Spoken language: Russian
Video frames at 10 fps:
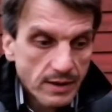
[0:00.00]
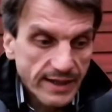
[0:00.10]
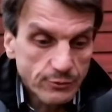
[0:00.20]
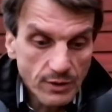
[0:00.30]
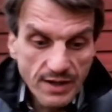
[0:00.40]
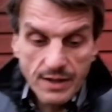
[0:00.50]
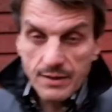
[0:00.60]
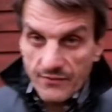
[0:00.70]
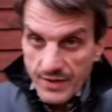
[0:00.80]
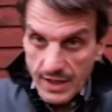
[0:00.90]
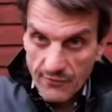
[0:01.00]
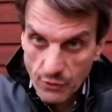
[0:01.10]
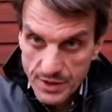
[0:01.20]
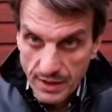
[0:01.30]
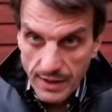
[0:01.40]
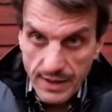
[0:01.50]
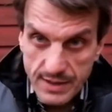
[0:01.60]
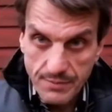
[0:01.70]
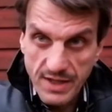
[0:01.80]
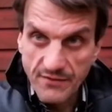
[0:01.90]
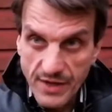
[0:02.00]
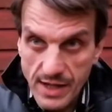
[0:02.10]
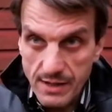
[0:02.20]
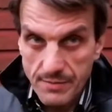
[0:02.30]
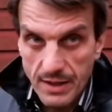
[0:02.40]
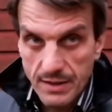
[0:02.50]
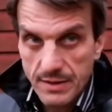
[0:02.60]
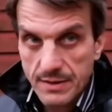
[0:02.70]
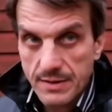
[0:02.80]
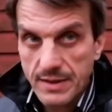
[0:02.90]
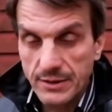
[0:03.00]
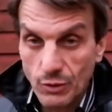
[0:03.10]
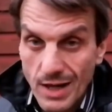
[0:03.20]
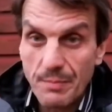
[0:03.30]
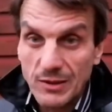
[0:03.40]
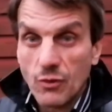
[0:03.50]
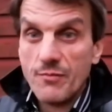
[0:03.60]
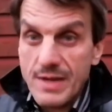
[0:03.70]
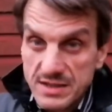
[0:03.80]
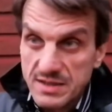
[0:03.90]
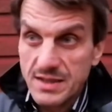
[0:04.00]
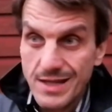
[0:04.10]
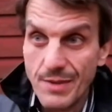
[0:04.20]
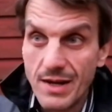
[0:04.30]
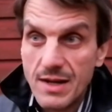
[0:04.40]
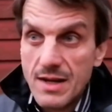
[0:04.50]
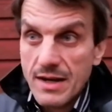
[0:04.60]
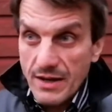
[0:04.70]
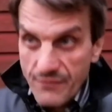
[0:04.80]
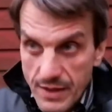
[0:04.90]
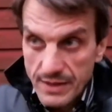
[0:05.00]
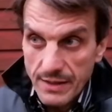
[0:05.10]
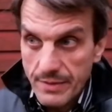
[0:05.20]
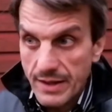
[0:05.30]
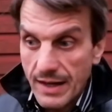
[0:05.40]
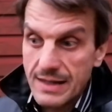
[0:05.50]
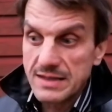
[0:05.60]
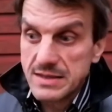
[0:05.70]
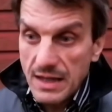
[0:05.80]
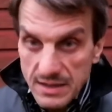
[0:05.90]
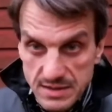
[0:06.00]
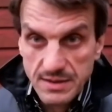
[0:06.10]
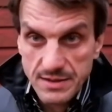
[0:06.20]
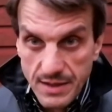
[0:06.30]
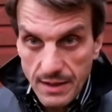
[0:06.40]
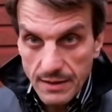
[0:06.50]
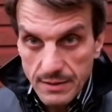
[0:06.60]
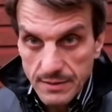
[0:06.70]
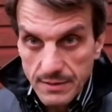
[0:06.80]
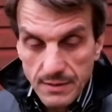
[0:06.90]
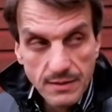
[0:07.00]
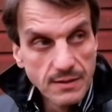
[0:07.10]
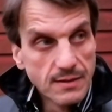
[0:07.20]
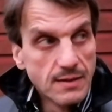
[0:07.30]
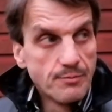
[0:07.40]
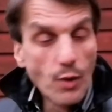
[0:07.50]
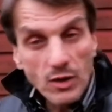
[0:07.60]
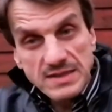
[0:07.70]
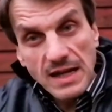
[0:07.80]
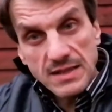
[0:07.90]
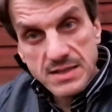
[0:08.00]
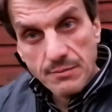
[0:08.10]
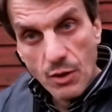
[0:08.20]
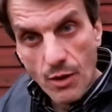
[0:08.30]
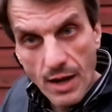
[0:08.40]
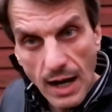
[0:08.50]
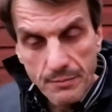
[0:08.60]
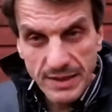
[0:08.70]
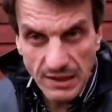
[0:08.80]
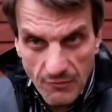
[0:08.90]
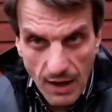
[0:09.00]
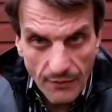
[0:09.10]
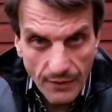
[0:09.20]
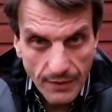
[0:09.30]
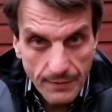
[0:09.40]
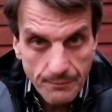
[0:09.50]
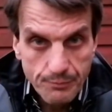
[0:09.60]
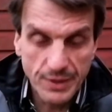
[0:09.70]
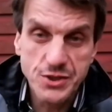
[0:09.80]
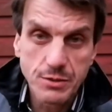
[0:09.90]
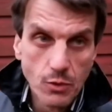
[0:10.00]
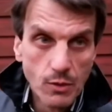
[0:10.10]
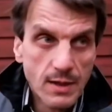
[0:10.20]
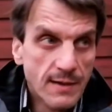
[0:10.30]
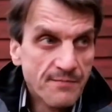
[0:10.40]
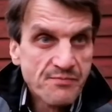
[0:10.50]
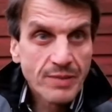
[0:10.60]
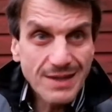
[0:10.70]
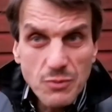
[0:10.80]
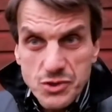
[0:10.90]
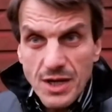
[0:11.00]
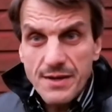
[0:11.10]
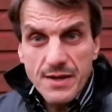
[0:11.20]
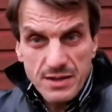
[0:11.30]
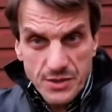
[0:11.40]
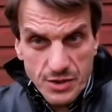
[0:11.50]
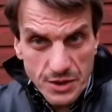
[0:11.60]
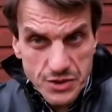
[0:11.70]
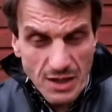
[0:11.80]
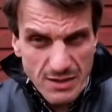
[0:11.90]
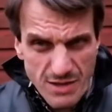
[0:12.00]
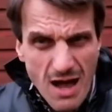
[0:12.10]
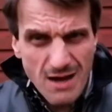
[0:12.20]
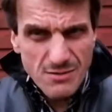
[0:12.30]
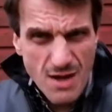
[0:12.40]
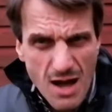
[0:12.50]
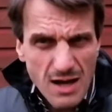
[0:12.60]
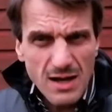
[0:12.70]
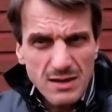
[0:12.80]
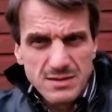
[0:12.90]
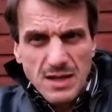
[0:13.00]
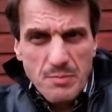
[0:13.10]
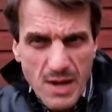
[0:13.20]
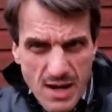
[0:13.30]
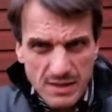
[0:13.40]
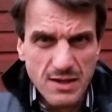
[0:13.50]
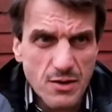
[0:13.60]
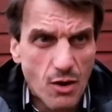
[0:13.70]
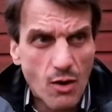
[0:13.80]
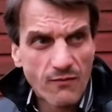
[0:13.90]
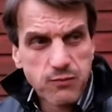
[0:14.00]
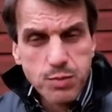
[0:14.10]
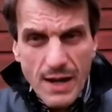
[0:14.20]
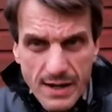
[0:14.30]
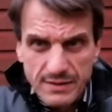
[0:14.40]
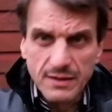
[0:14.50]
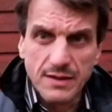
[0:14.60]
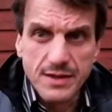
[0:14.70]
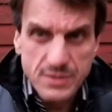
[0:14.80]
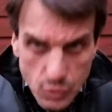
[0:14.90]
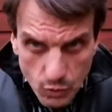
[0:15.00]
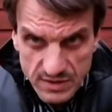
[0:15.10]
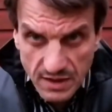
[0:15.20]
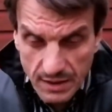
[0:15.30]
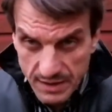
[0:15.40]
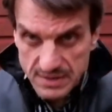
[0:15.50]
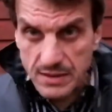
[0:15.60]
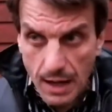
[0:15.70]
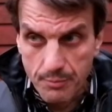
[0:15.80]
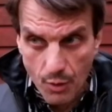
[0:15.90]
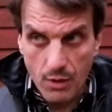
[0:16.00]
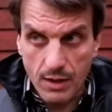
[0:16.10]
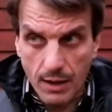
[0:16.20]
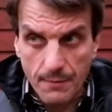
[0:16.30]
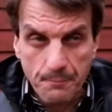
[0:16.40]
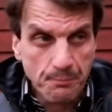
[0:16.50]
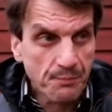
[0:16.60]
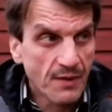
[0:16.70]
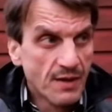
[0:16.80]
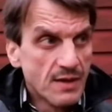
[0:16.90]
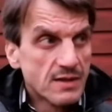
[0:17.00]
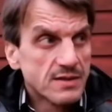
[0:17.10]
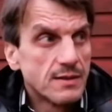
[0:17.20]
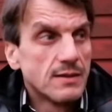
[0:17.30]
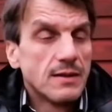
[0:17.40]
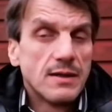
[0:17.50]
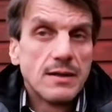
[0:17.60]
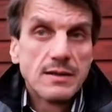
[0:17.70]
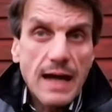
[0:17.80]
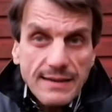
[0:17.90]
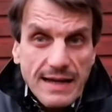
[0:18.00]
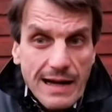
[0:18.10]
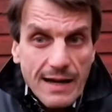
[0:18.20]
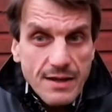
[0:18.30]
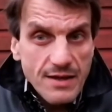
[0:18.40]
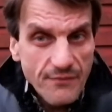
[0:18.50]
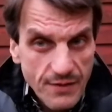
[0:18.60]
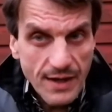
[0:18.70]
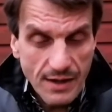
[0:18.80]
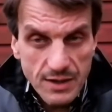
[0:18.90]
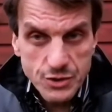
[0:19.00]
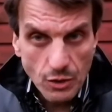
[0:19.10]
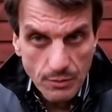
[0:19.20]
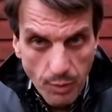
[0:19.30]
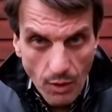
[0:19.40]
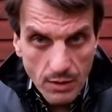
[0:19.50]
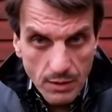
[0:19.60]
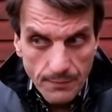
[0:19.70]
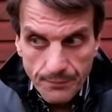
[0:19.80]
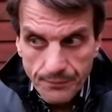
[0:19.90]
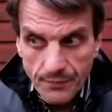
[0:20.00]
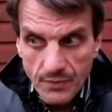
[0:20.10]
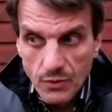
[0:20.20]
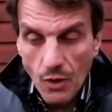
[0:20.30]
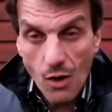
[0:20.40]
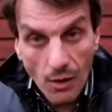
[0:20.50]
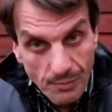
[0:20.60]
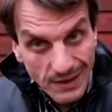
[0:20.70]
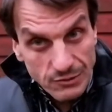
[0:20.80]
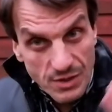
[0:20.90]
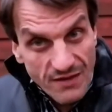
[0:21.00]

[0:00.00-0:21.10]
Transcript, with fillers: которые верховодили этими евреями, которые потом вместе с этими раввинами оказались где? Поза землей обетованной. Почему? Потому что они кричали, да, да, забити его, вбити Иисуса Христа, Бога. Ладно, они не верили, что он Бог. Но он был-то